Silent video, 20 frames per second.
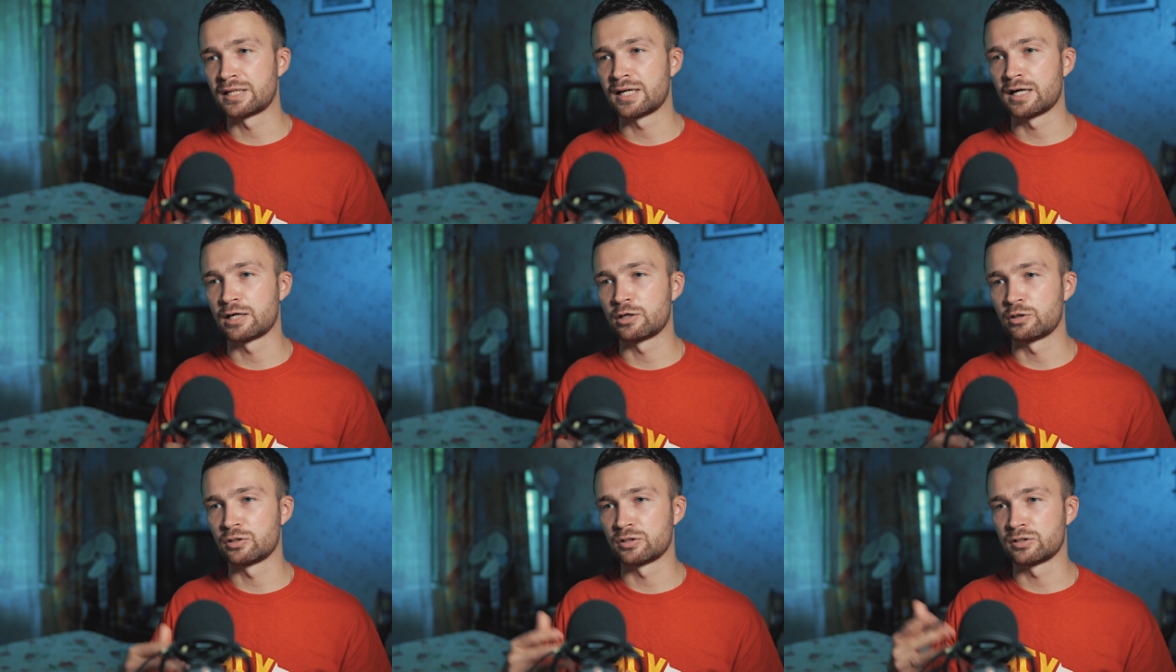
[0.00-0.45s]

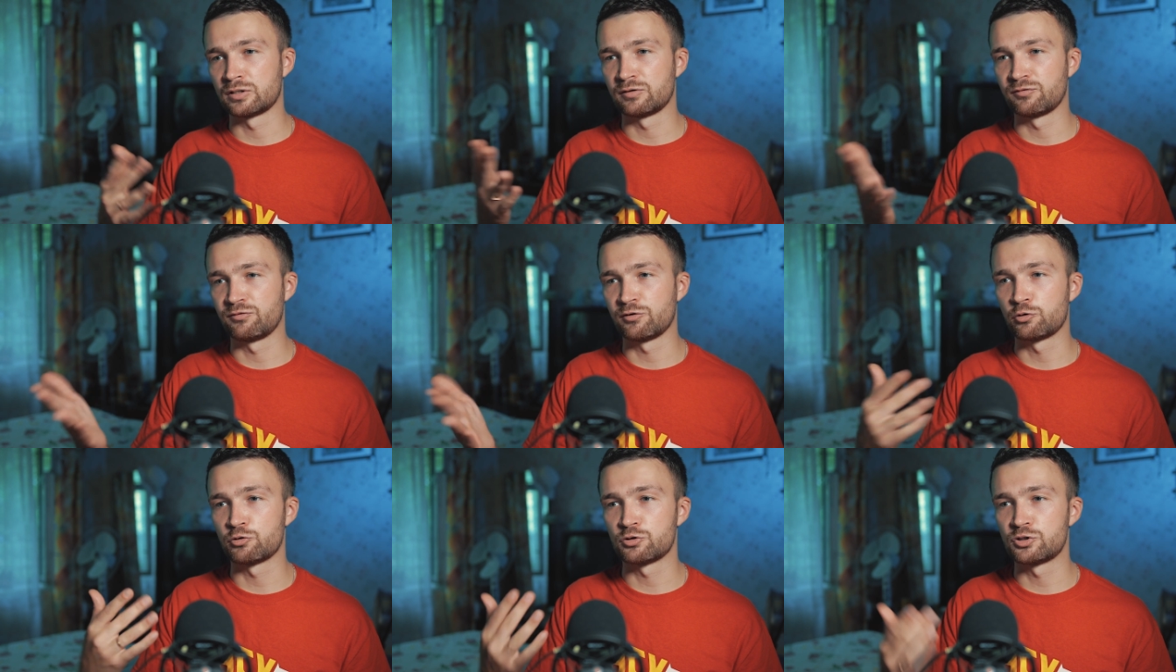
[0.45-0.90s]
как
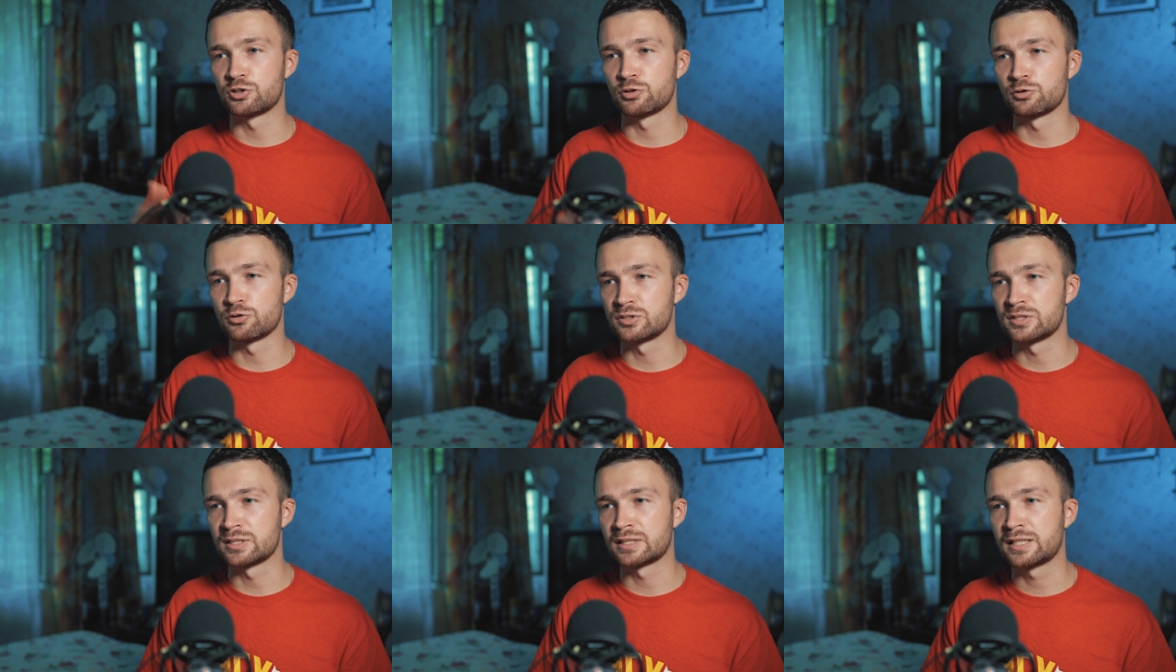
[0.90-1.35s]
э,
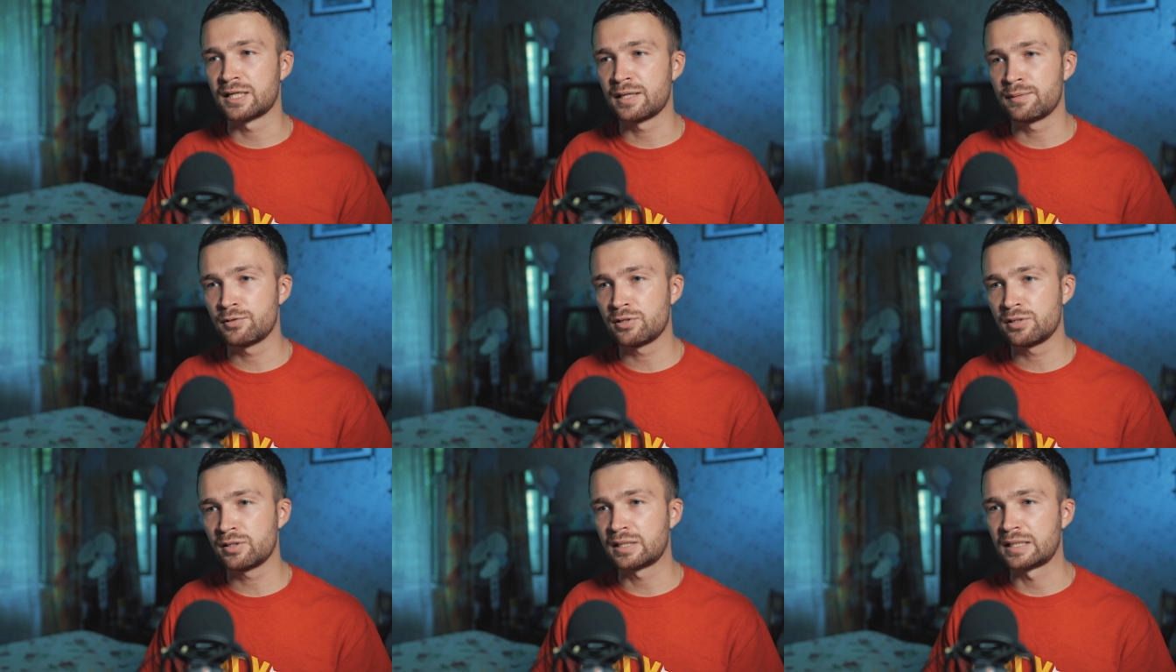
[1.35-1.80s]
фокусируется
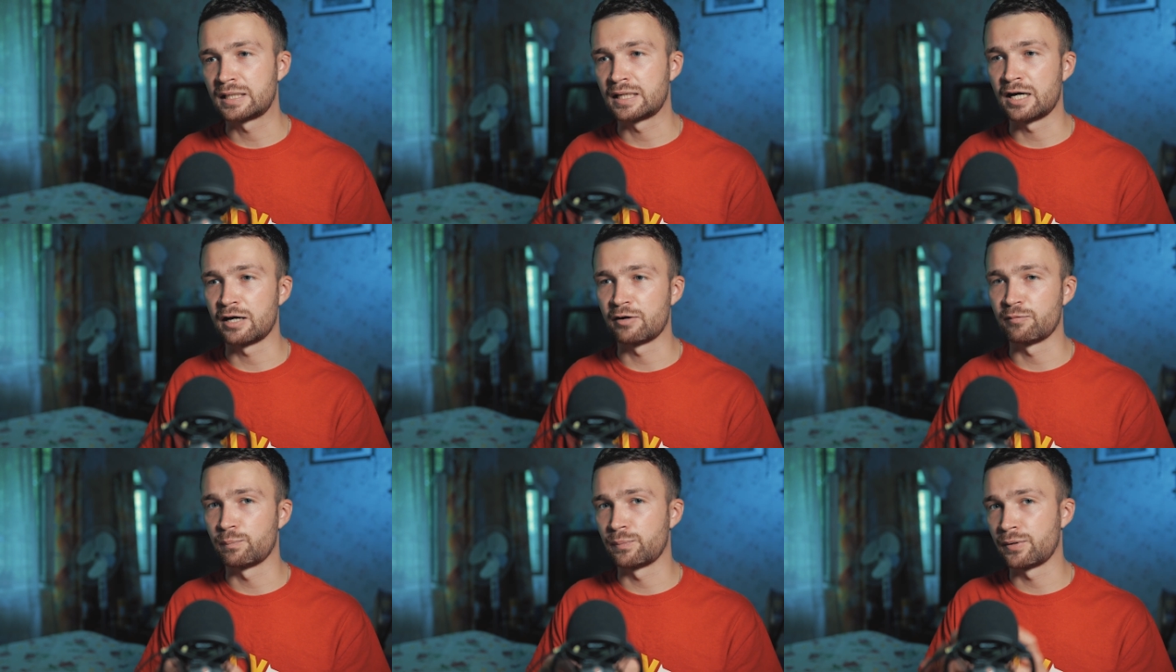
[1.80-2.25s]
камера,
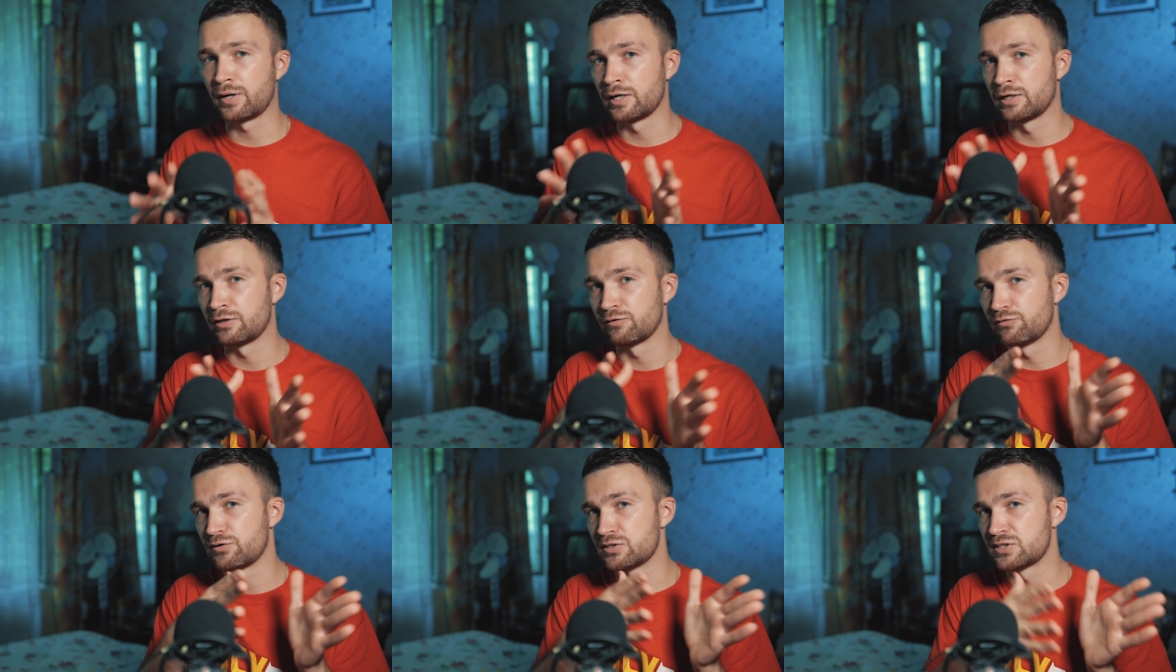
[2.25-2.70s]
как
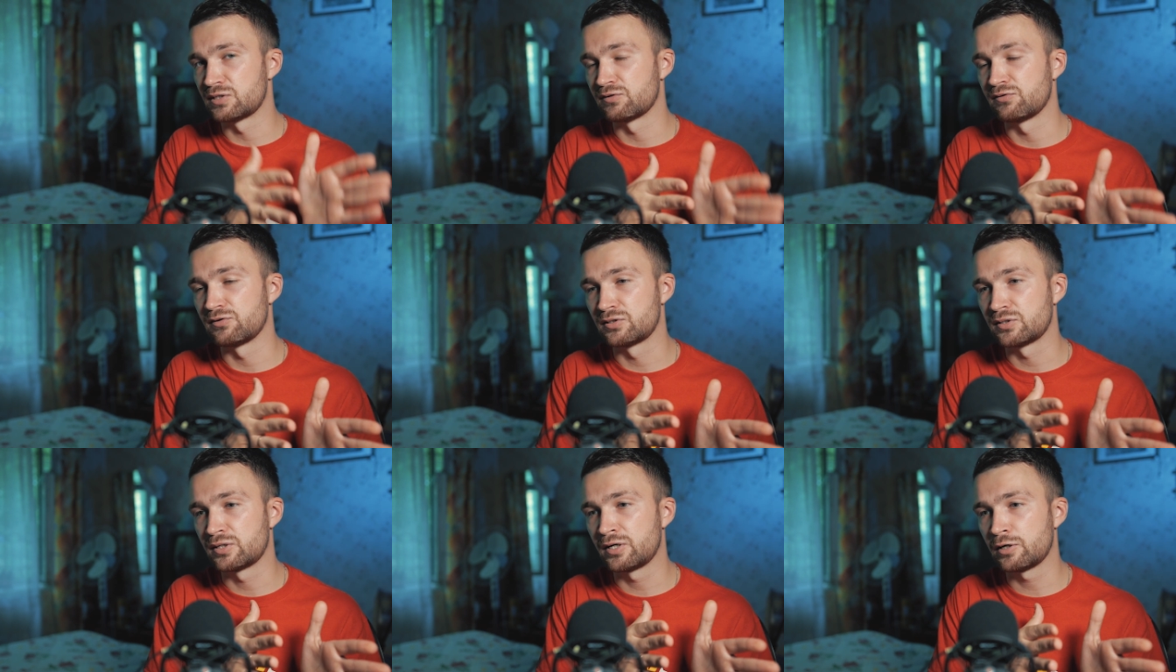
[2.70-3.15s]
правильно
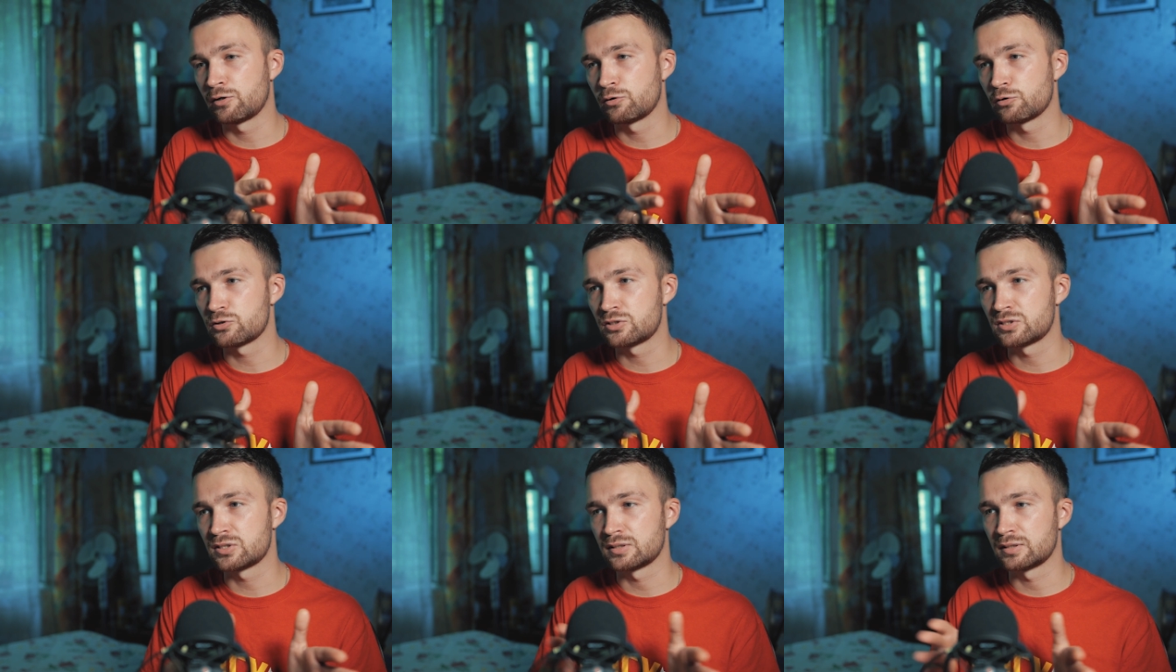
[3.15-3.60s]
выставить
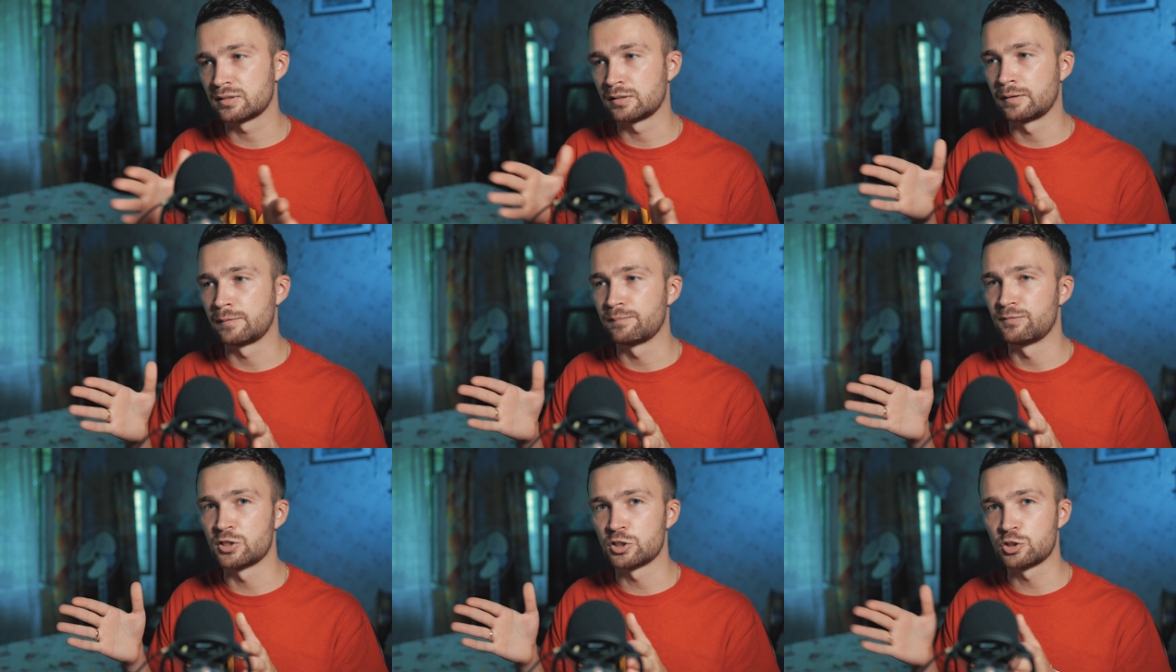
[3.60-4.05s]
ракурс,
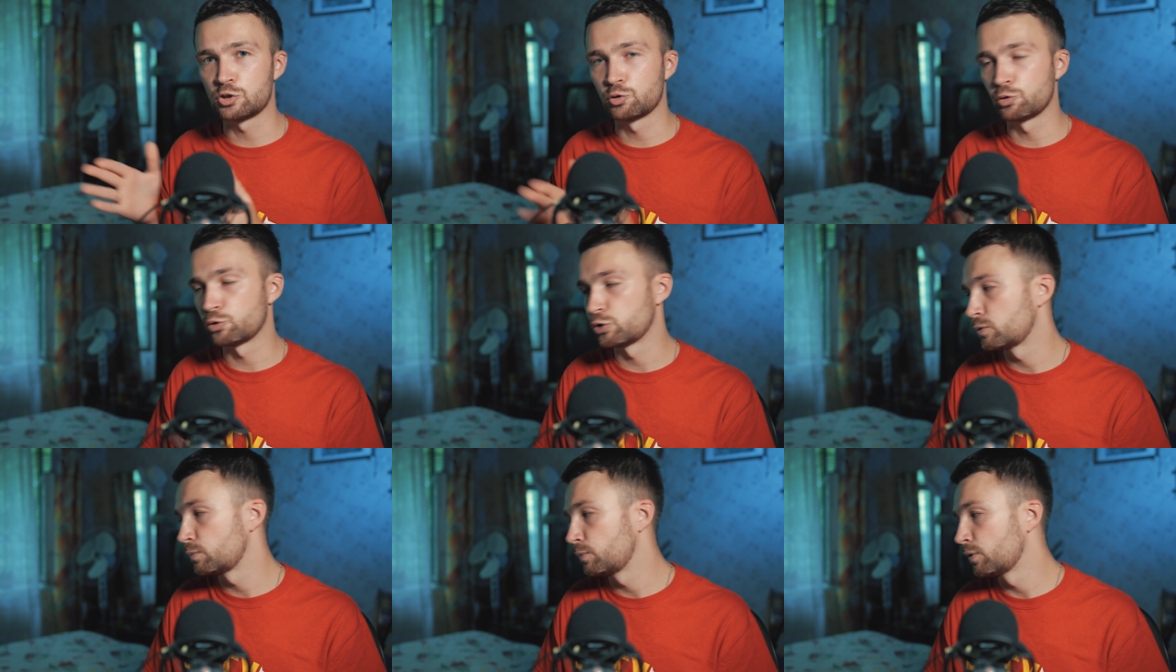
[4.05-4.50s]
э,
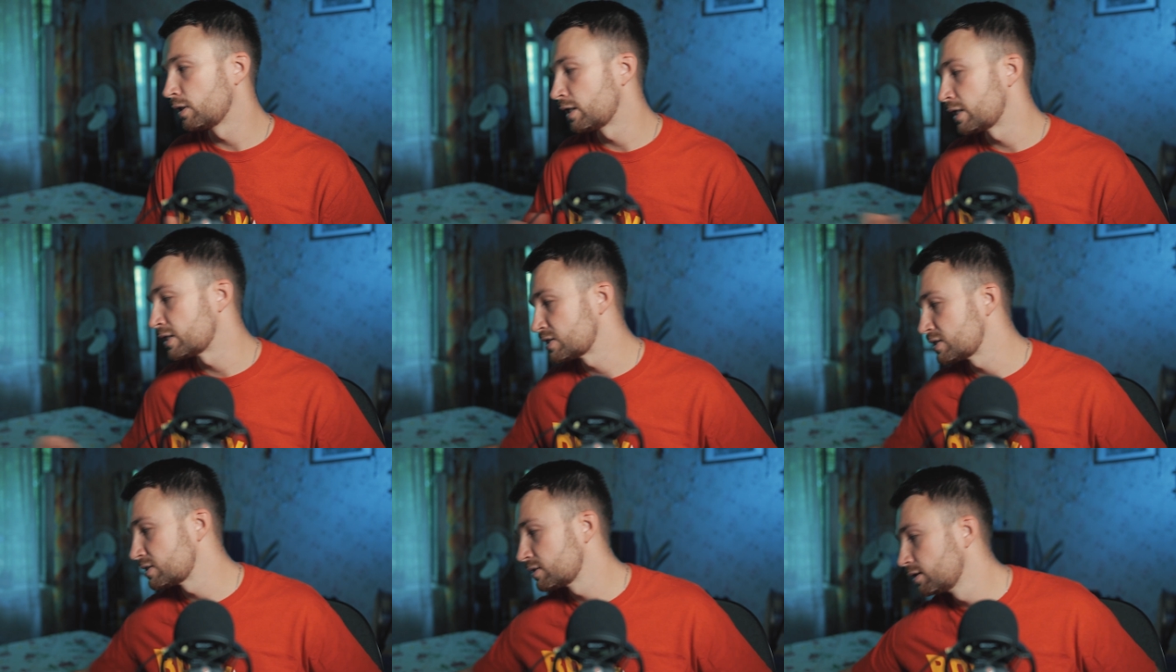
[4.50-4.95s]
настроить
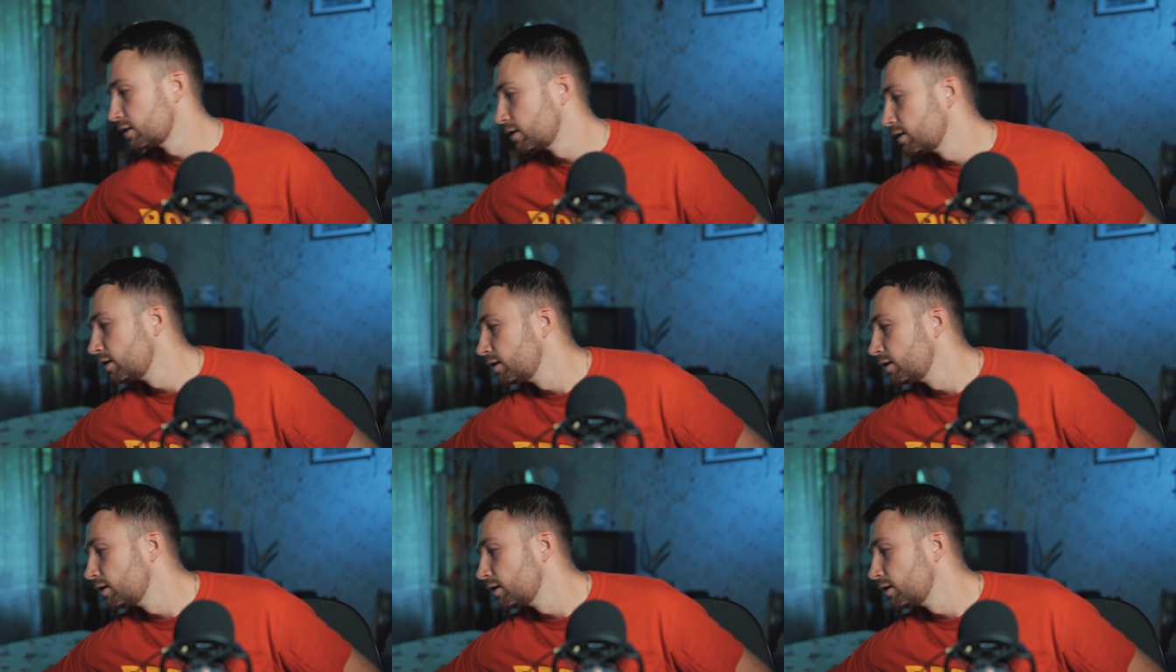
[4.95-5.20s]
баланс